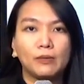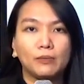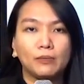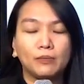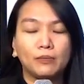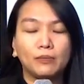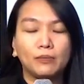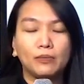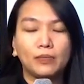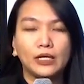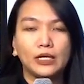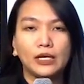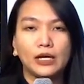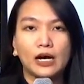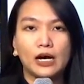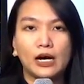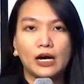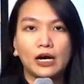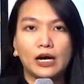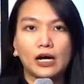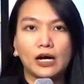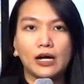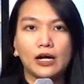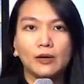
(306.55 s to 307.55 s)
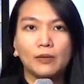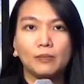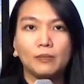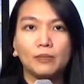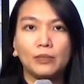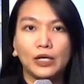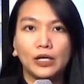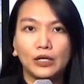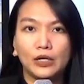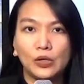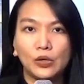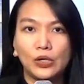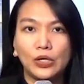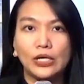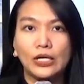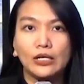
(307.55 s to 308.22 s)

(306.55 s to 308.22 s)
by uh, bagyong